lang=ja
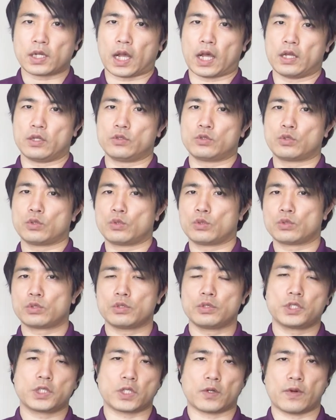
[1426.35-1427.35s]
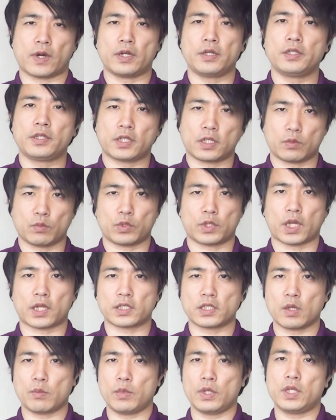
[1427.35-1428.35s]
肝臓の数値が悪いという方も
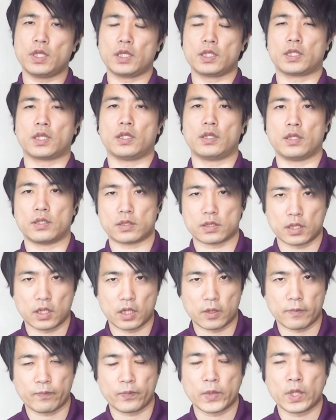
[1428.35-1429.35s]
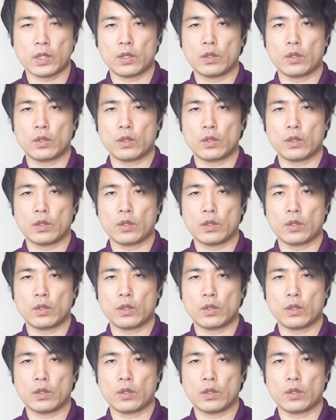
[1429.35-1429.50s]
たくさん見てきたんですが、